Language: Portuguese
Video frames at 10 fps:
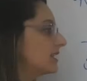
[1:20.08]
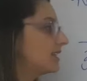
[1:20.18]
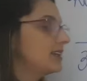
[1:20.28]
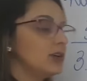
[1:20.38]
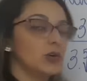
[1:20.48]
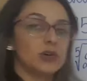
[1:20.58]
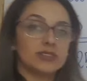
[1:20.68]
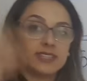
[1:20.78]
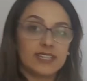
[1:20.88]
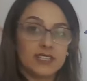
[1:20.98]
que eu
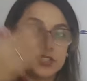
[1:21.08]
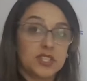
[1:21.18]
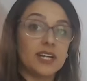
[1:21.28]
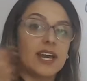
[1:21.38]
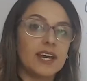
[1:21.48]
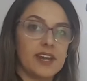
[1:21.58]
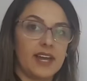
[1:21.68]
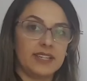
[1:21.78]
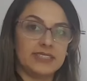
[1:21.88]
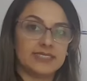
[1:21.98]
consiga tirar a
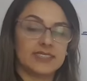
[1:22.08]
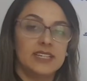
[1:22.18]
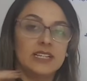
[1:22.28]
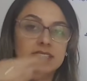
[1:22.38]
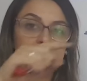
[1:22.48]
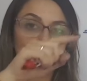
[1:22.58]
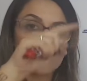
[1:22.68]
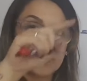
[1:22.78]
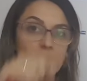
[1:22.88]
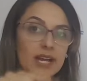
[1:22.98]
raiz. Se eu
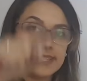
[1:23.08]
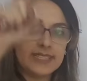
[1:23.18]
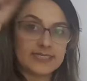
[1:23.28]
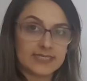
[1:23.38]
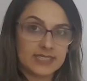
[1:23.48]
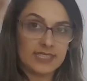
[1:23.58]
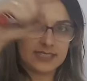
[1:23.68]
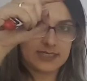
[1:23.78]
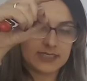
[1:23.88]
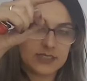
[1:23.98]
tenho raiz
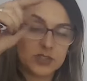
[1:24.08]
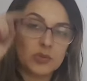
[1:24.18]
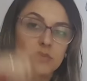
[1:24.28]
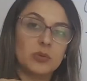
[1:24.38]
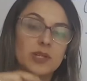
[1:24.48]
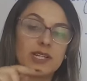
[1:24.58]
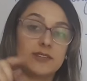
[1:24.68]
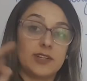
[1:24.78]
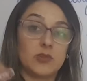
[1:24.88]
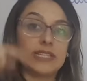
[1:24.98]
quinta de um número
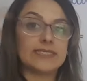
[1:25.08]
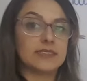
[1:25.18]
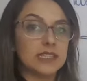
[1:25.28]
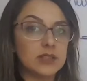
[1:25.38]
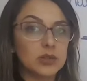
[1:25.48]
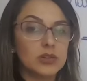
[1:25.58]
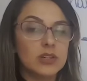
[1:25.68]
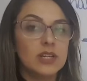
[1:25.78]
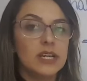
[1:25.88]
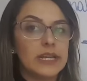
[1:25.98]
elevado a 5,
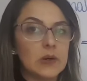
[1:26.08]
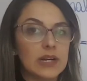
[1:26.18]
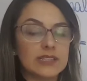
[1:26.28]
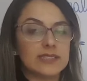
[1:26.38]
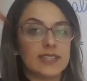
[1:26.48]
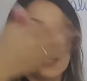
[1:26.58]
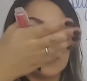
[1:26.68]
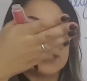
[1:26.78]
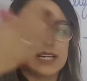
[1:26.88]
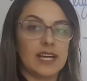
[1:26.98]
eu cancelo
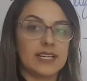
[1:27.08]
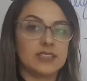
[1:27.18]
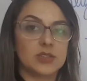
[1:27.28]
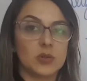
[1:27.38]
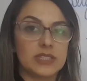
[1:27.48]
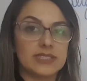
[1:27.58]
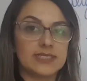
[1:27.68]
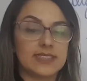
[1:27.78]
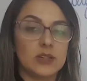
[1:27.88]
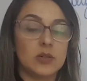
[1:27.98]
essa raiz com esse
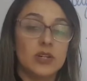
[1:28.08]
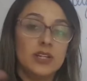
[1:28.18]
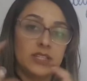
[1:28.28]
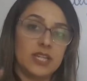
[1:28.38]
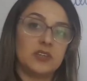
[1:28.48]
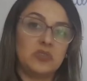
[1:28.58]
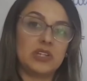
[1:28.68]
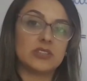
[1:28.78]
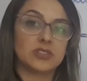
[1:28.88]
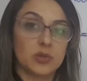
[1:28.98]
5 e aí
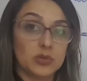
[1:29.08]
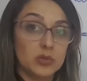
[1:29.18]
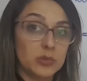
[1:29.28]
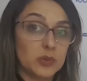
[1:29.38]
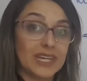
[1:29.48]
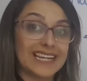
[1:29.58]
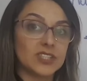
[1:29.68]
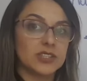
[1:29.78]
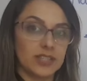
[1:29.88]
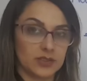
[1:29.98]
fica só o número lá
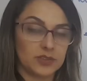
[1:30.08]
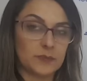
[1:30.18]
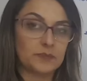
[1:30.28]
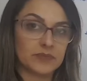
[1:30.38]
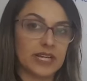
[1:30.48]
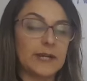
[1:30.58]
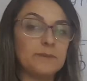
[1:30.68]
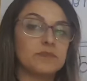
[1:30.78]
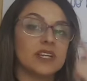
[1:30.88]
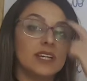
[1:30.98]
de dentro,
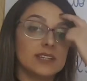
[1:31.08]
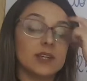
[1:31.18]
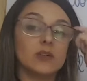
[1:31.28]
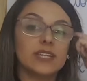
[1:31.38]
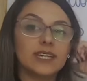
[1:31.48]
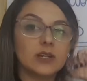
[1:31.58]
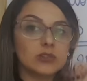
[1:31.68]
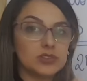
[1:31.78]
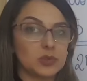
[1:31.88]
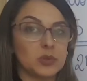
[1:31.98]
tá? Então, o que, que é
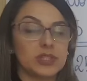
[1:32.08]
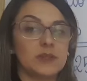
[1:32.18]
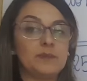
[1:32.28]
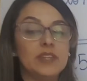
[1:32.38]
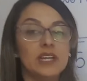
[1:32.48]
o truque?